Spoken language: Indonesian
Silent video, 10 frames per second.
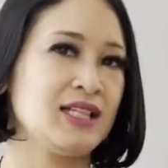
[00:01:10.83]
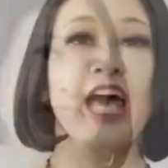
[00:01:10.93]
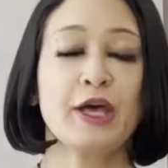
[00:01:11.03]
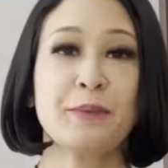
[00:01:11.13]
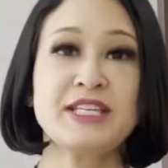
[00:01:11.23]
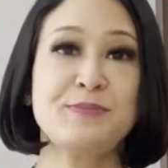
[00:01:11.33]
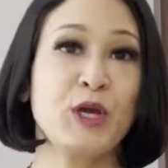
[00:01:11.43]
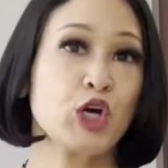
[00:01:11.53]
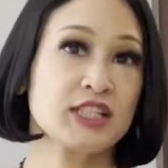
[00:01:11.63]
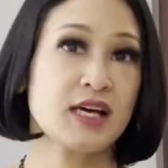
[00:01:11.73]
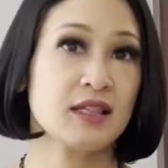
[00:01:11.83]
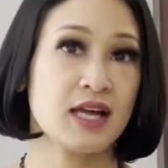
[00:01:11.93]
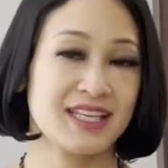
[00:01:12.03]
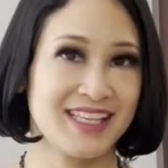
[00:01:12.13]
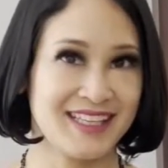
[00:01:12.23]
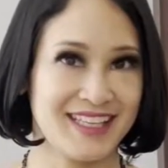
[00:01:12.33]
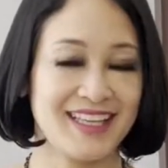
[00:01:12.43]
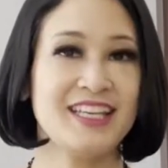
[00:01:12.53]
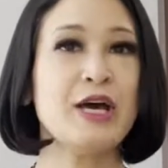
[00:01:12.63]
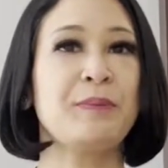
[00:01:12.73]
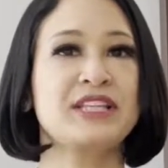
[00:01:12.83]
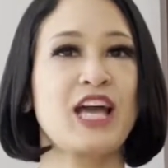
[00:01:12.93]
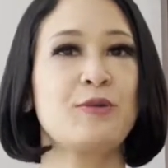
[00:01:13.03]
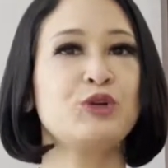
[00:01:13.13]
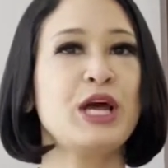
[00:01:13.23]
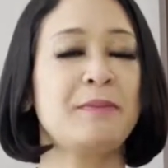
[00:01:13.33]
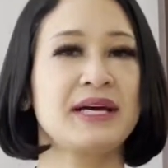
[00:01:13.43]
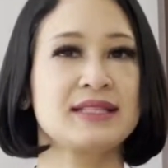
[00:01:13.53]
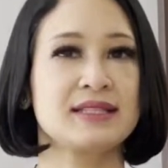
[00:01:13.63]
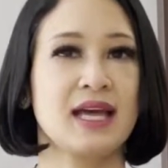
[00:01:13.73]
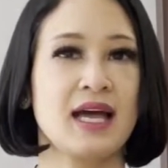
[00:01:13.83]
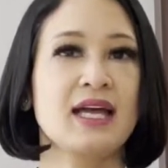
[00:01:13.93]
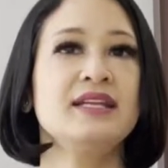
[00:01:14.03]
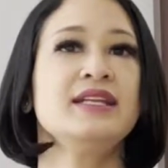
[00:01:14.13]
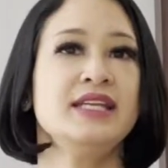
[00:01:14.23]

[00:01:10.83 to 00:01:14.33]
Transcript: Hermes Picotang Tanglak ini dapat kamu dapatkan